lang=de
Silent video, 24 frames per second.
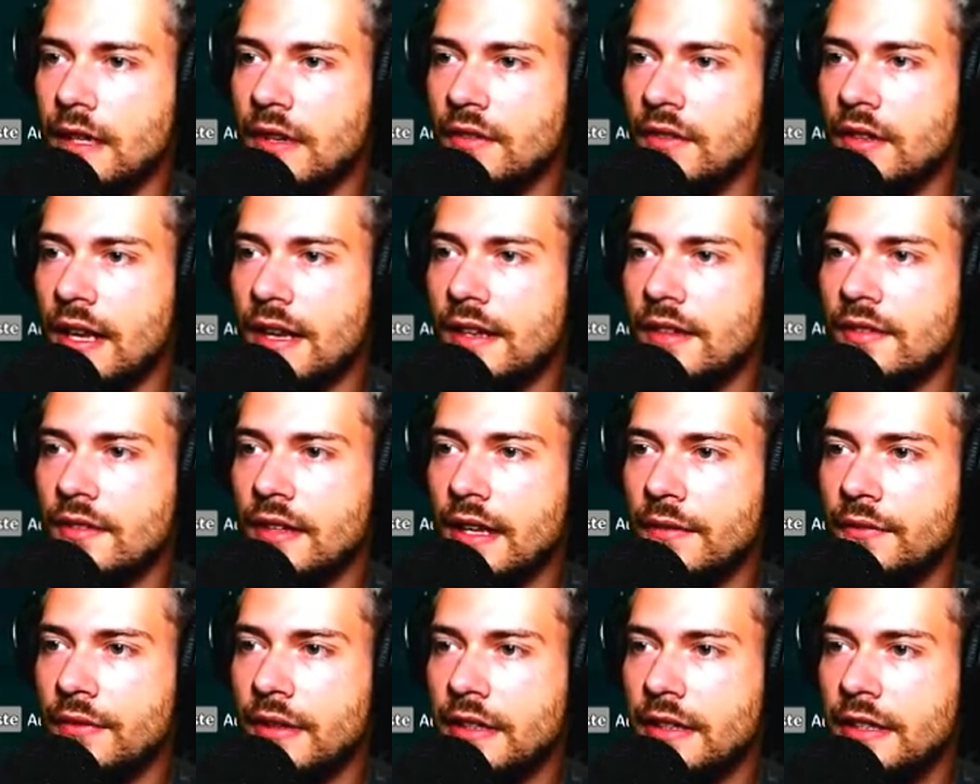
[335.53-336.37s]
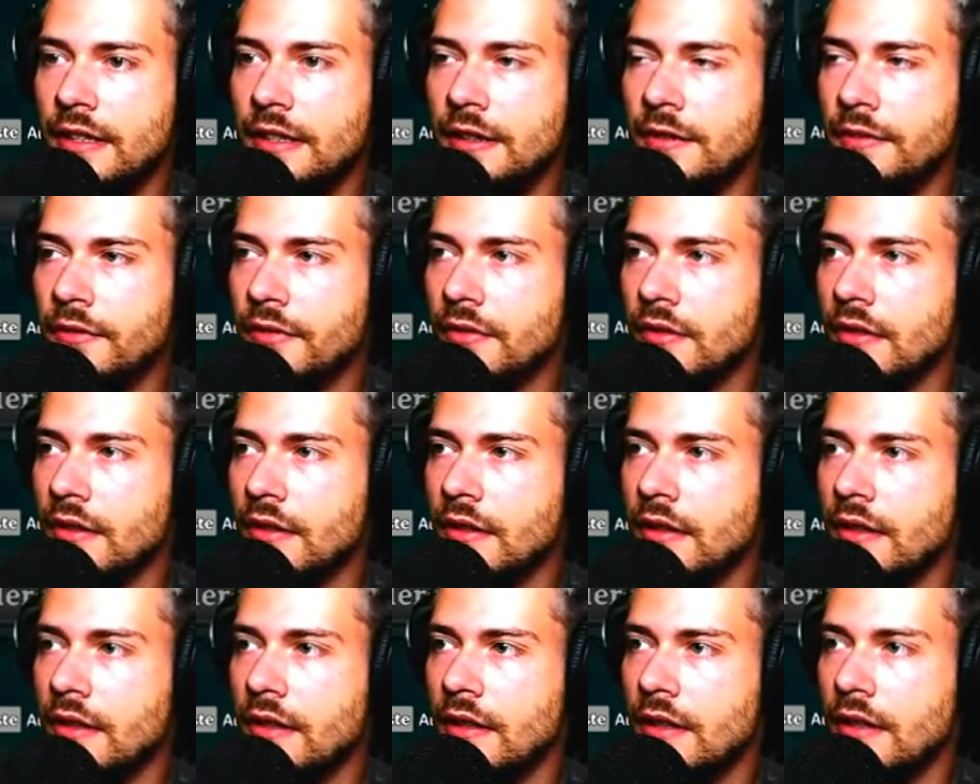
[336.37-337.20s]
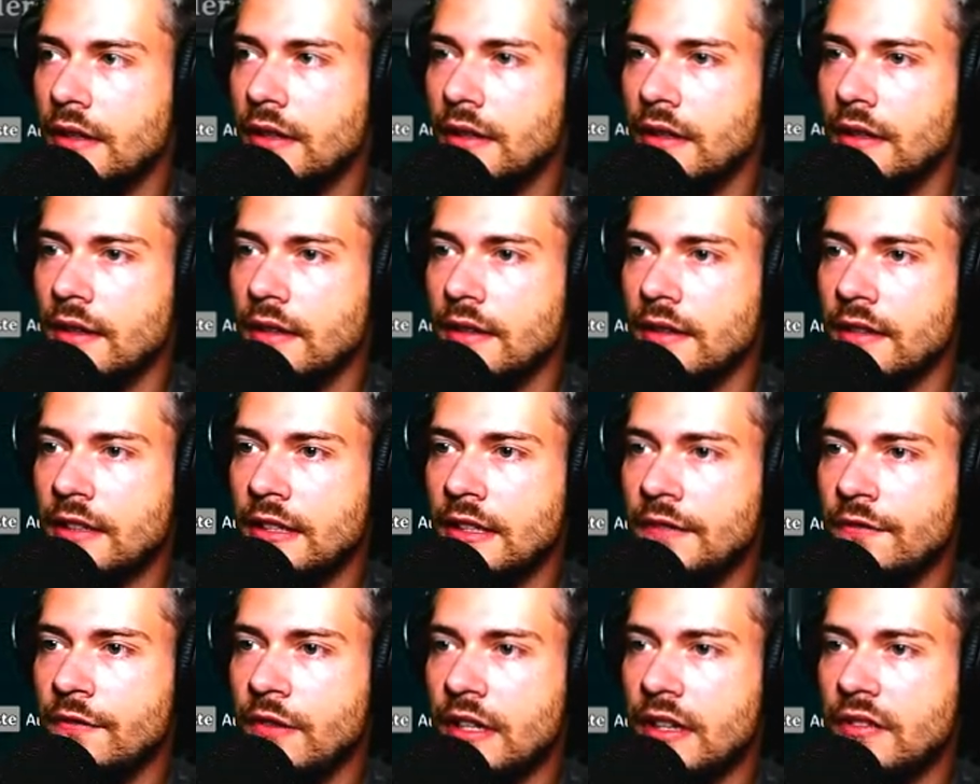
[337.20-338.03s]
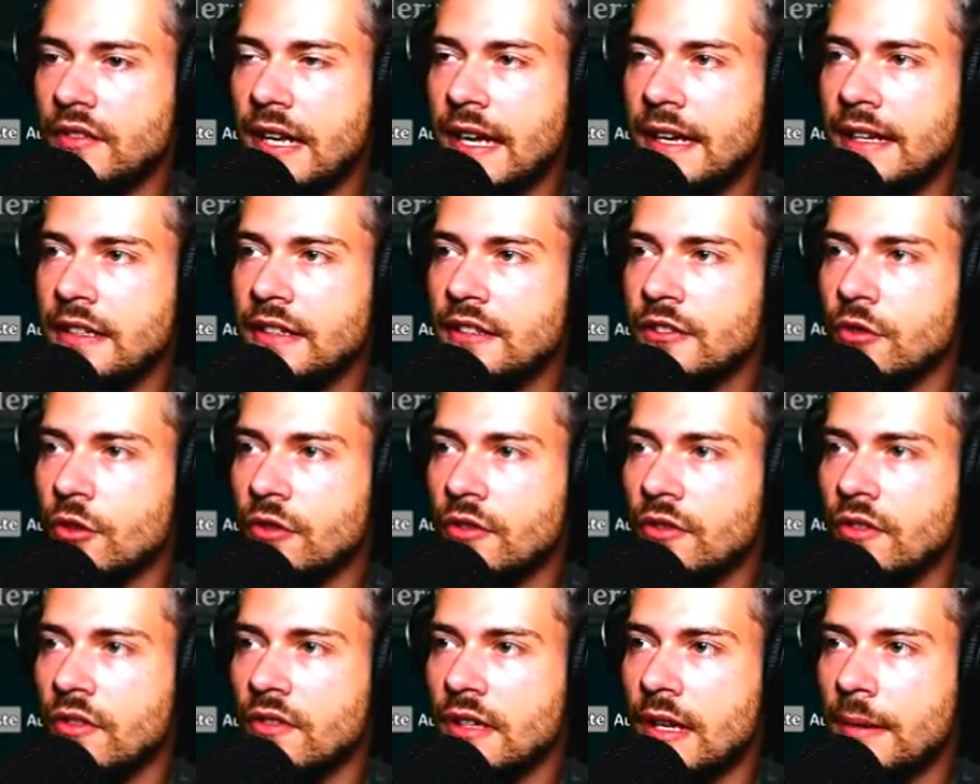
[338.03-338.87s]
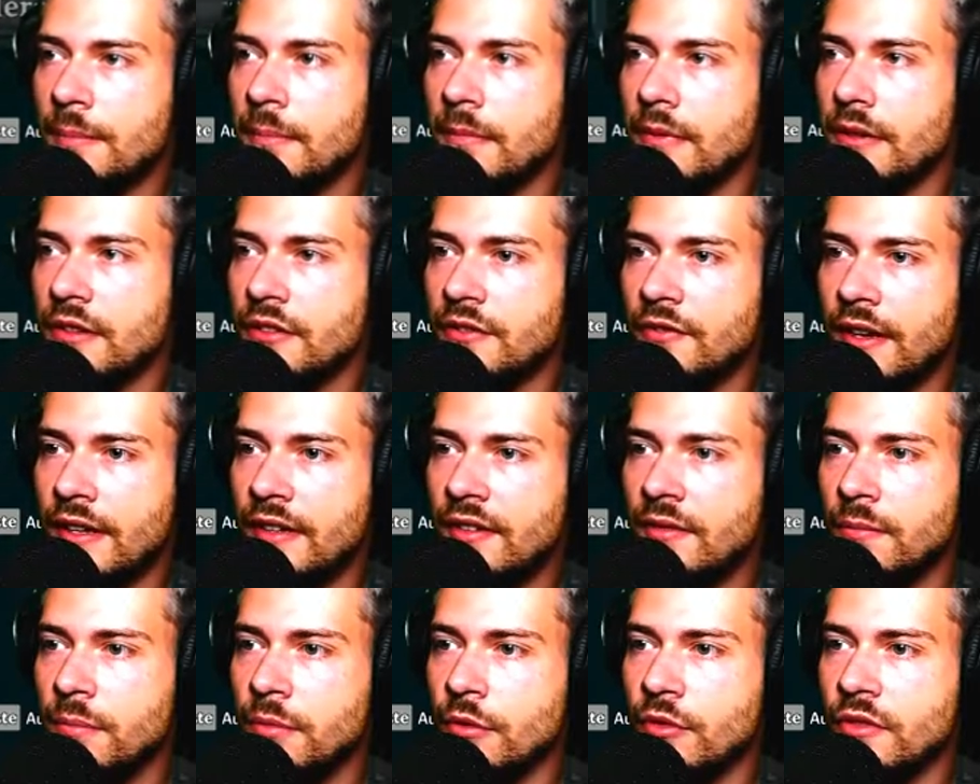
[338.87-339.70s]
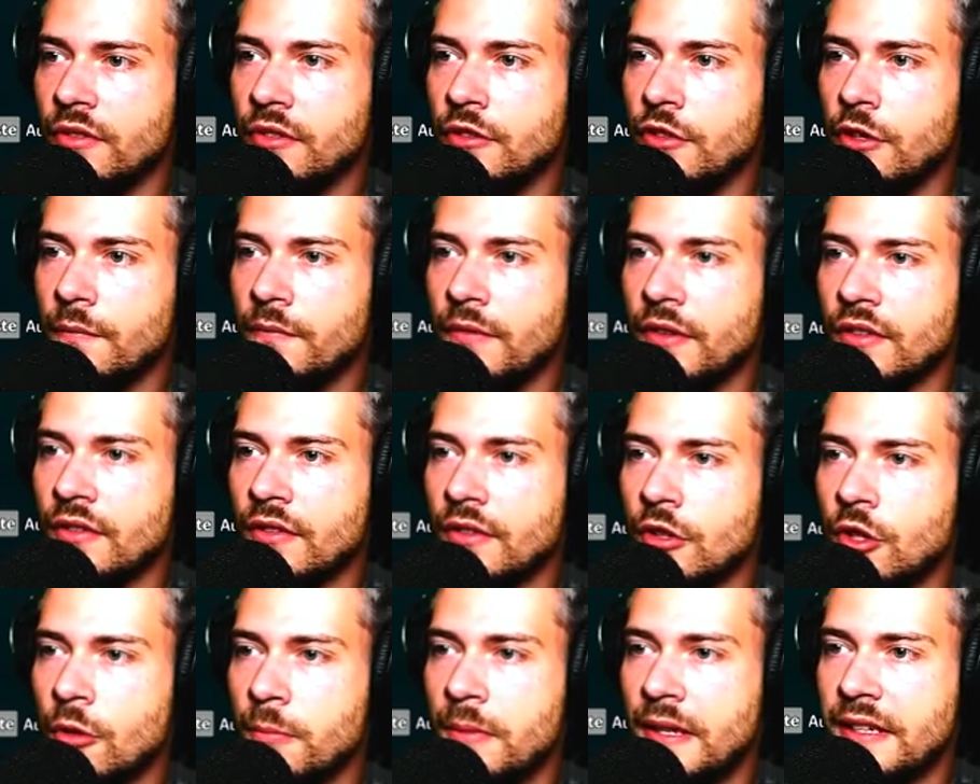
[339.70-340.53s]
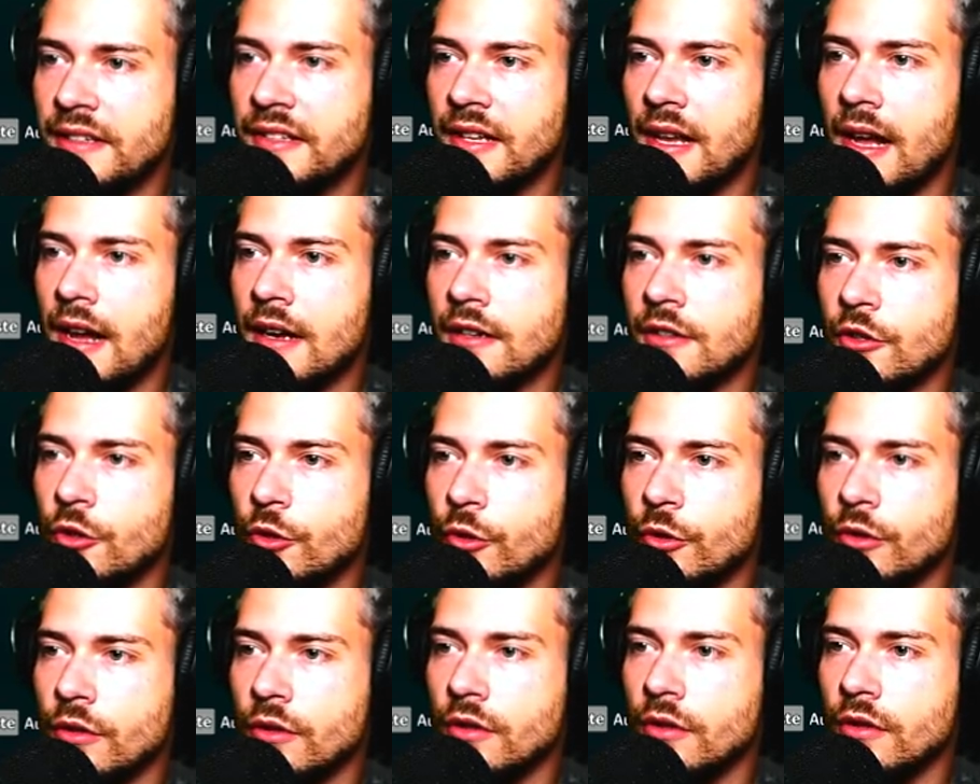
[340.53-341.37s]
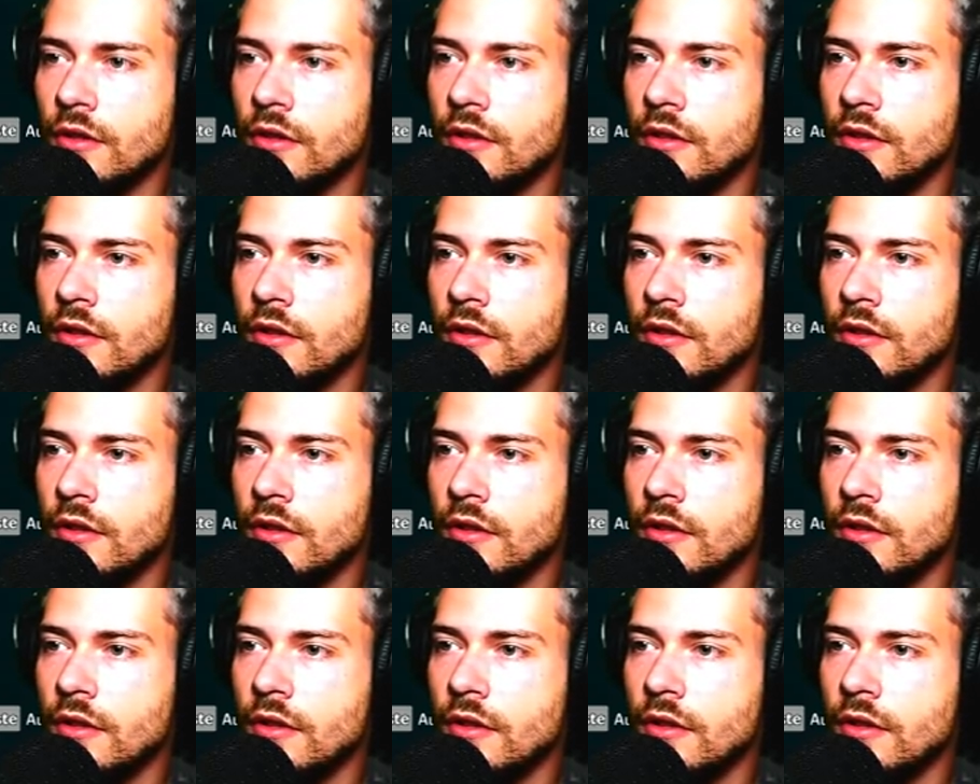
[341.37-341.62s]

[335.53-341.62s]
Das heißt, effektiv kriegen wir das eigentlich noch zusammen. Ich weiß bloß nicht, ob wir es komplett tragen können.